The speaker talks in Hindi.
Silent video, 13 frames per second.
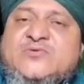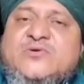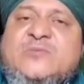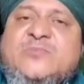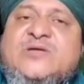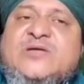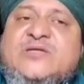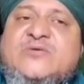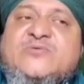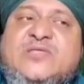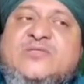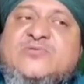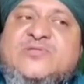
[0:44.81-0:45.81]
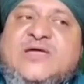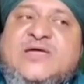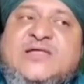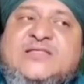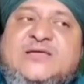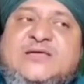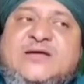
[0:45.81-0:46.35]
शुगर पेशेंट नहीं होता तो उसका
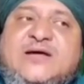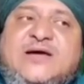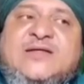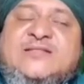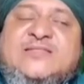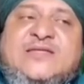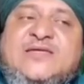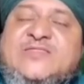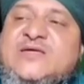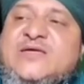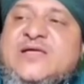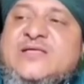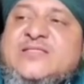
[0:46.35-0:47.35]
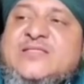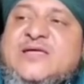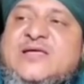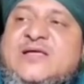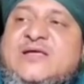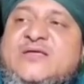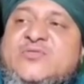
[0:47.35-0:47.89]
इलाज अलग तरीके से किया जाता है